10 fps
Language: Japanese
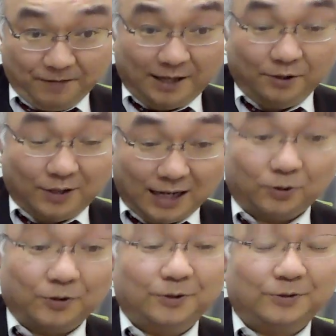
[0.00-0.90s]
できるか
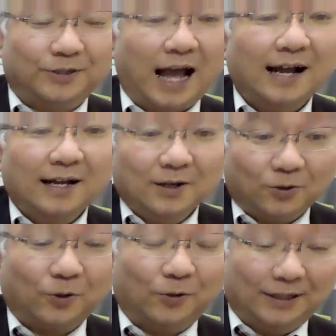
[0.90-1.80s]
というふうな
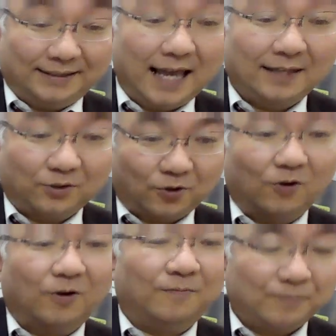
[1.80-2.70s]
ことをですね、ちょっ
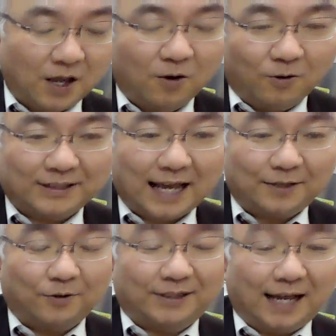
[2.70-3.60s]
と押さえ
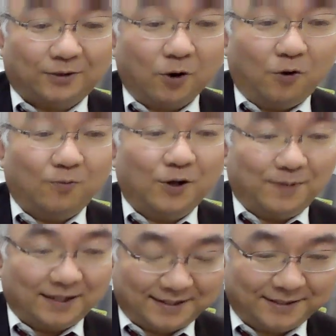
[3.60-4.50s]
ておきたいと思い
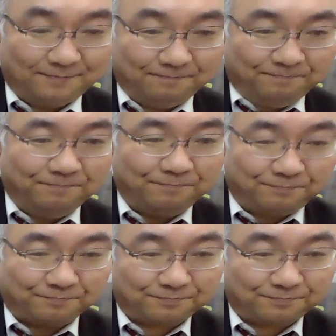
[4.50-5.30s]
ます。うん、